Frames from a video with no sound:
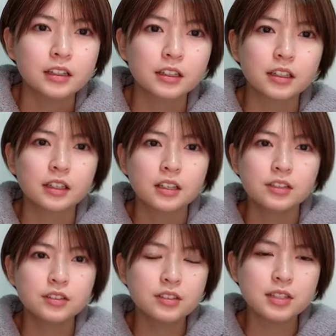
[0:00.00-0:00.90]
てか出
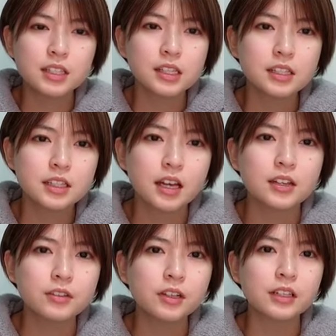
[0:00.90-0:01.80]
陣さ
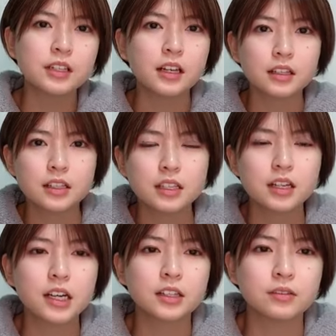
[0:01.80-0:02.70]
ゆかさん以
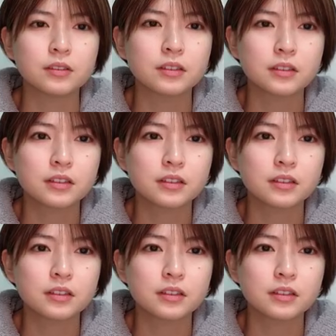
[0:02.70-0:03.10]
外の